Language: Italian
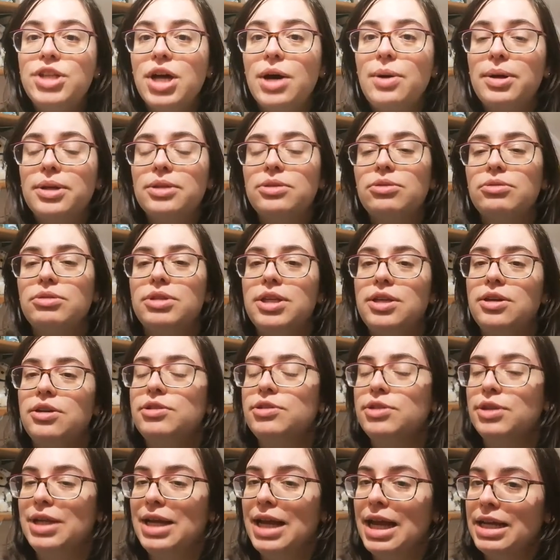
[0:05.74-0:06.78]
Ciao a tutti, io
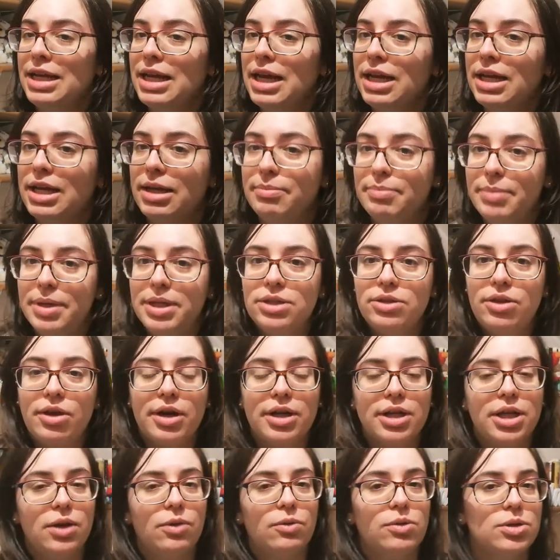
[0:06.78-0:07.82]
sono Ilania e
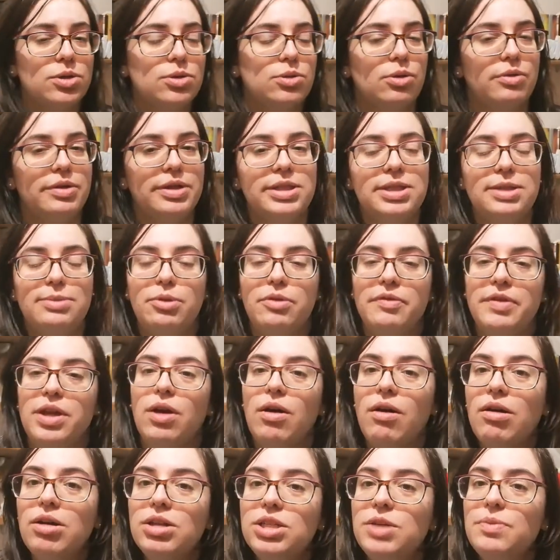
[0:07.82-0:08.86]
bentornati in questo nuovissimo
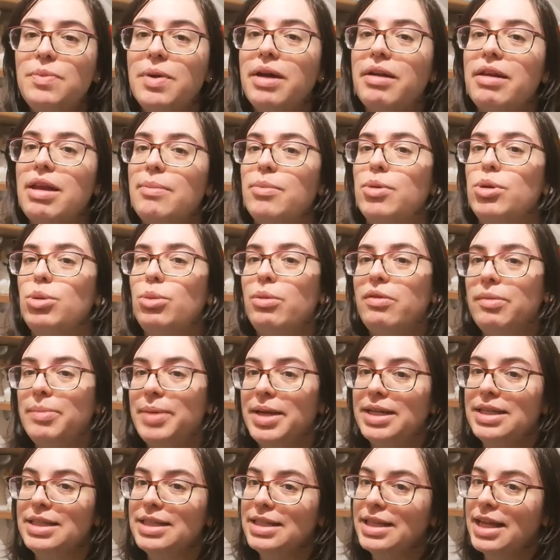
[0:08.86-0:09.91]
video. Oggi parliamo
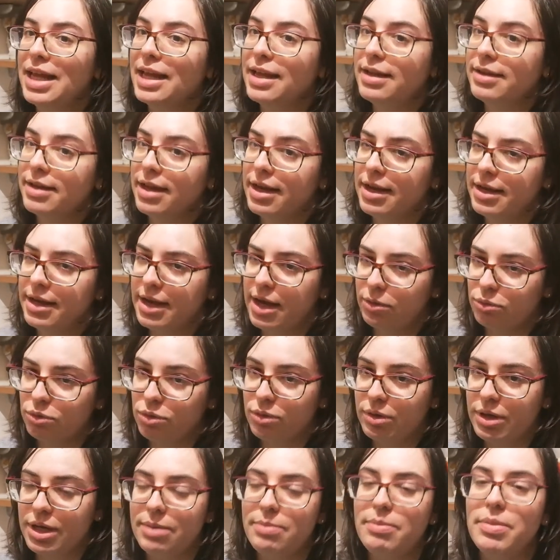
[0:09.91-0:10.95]
nuovamente degli
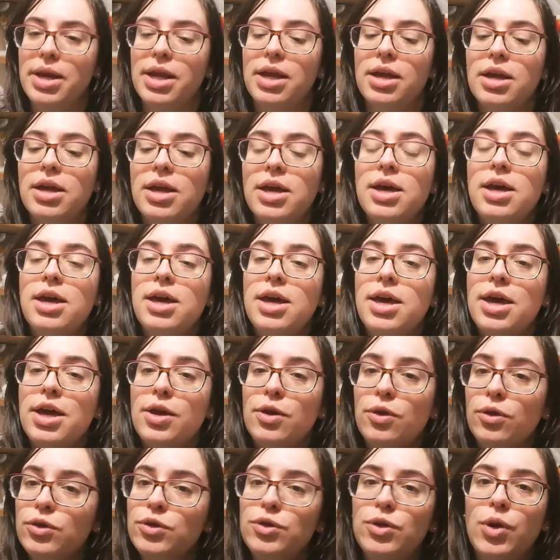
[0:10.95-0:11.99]
audiolibri.
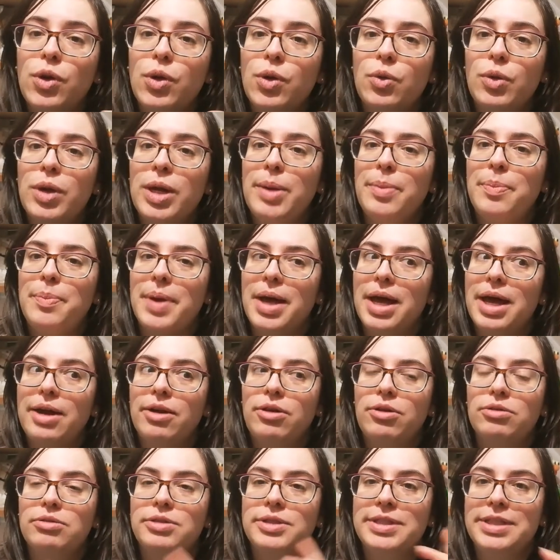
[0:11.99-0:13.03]
Non sono qui
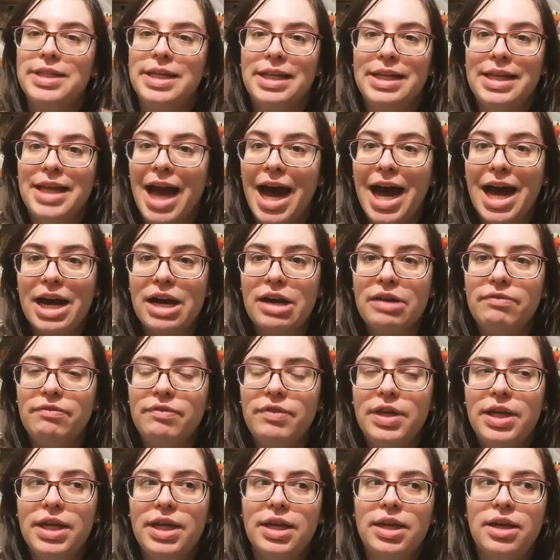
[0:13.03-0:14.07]
per
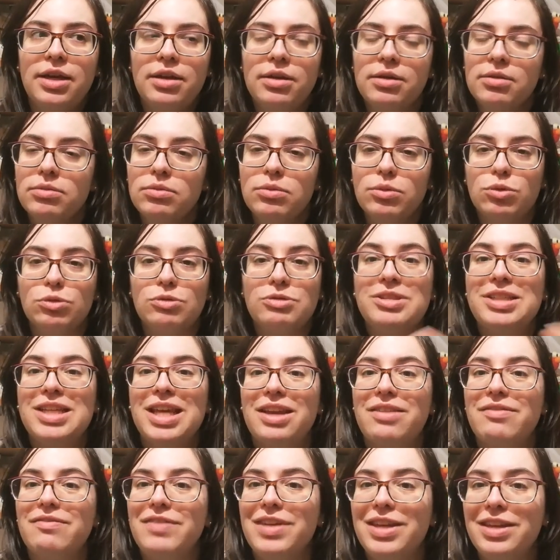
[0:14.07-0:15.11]
consigliarvi un
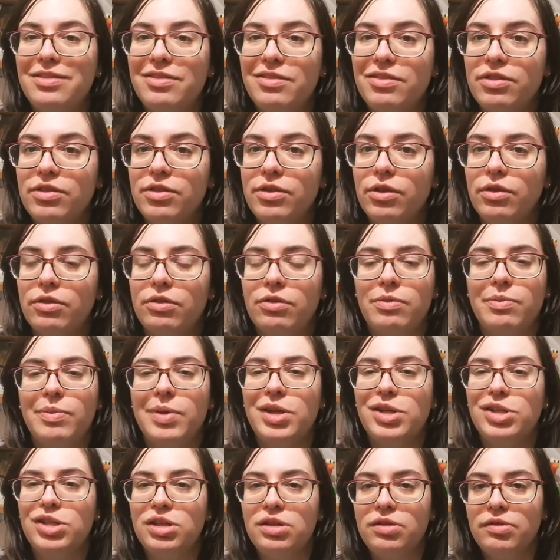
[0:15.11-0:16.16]
servizio
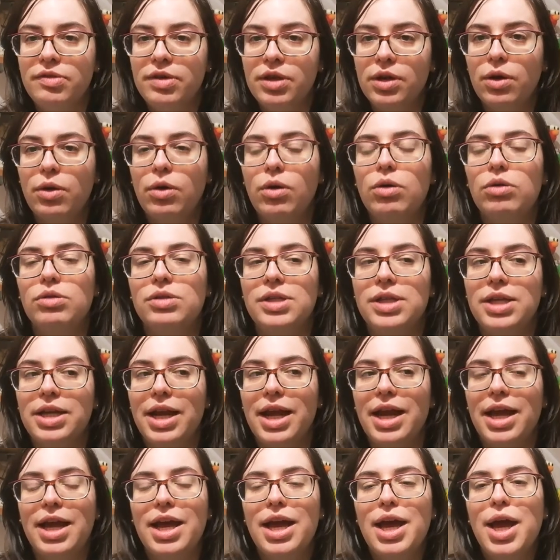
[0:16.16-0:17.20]
specifico o
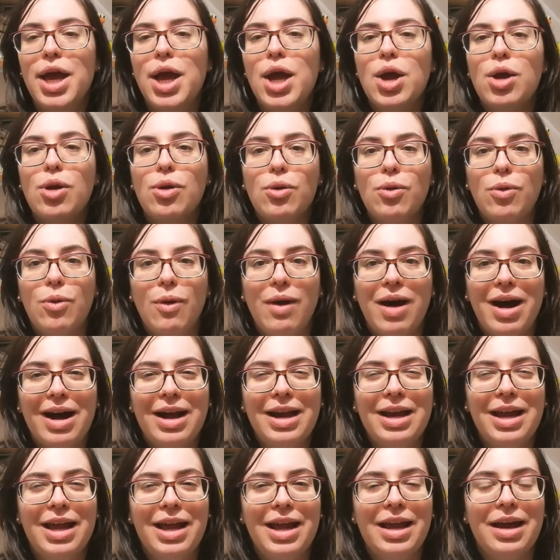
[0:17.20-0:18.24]
dire
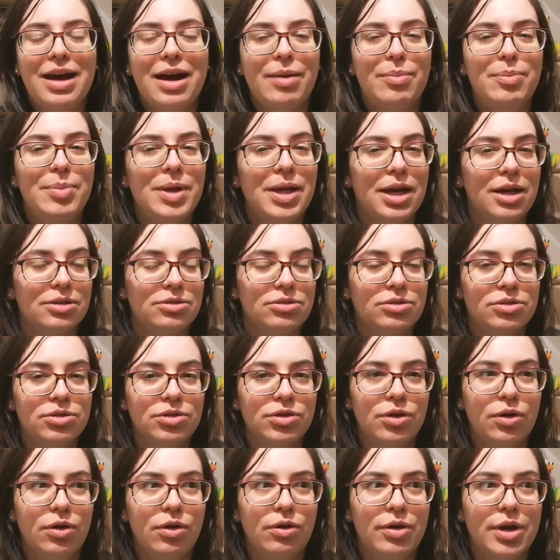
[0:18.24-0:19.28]
quale
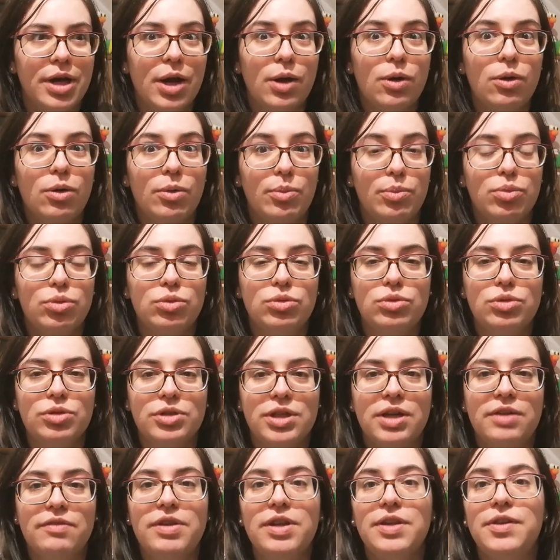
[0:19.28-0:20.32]
applicazione o appunto
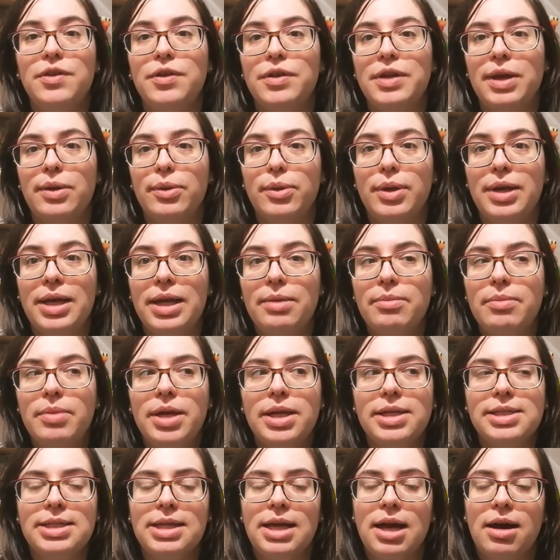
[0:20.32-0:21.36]
servizio di
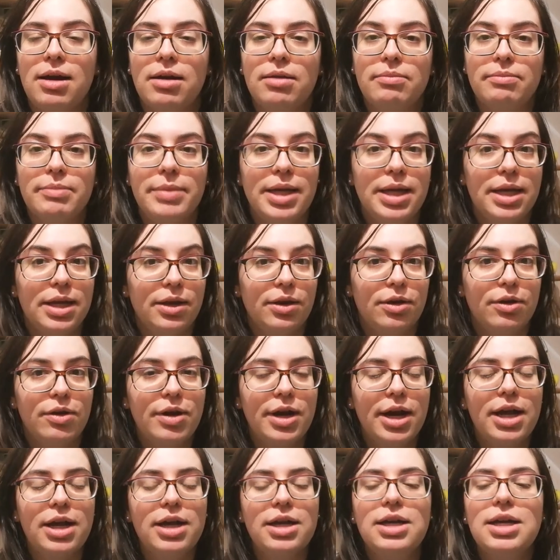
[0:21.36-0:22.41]
audiolibri sia
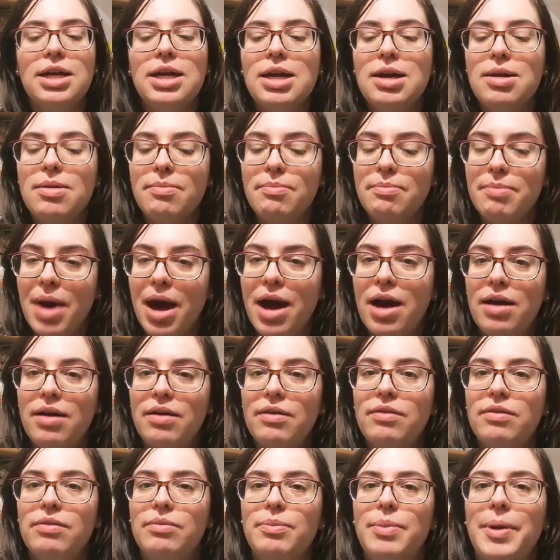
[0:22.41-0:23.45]
migliore, ma
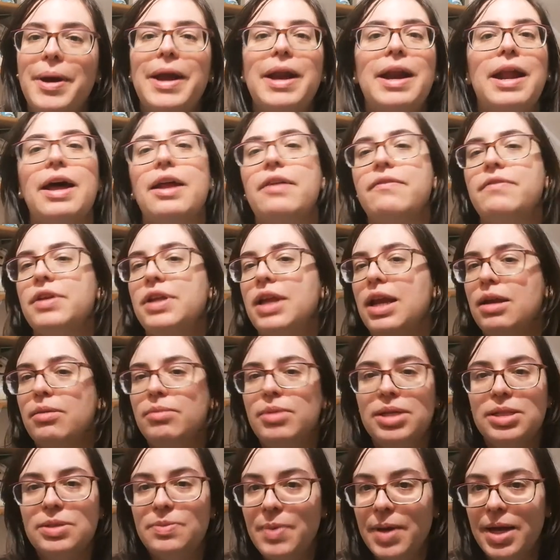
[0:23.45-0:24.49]
parlarvi della
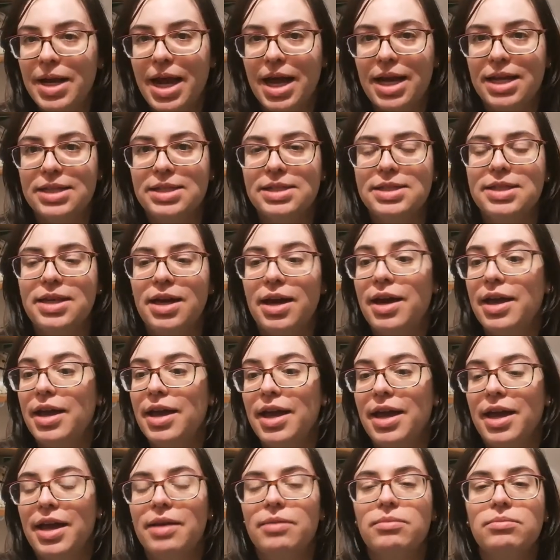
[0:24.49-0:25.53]
mia esperienza
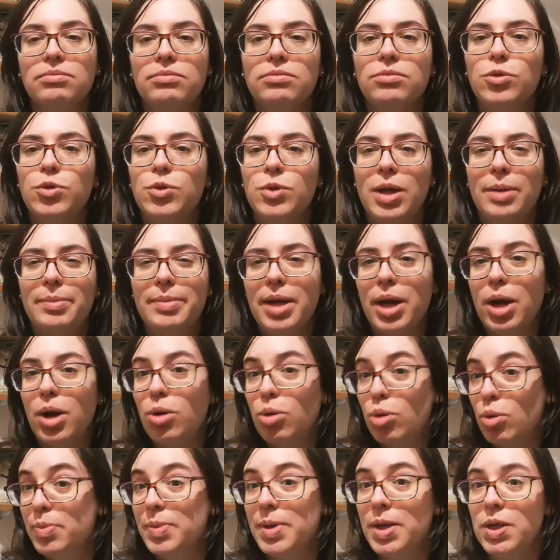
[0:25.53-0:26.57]
e una
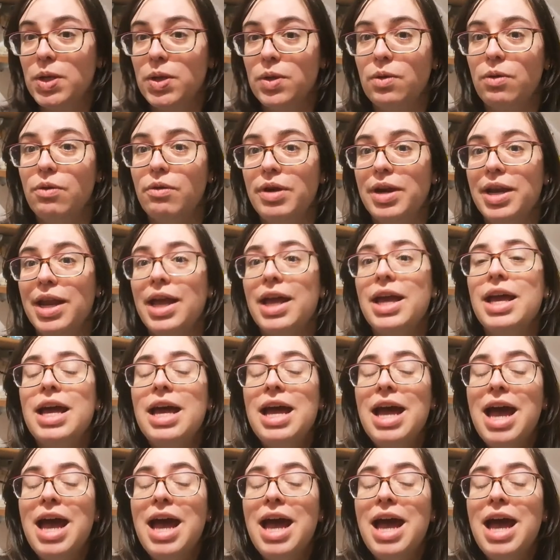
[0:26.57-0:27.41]
mia opinione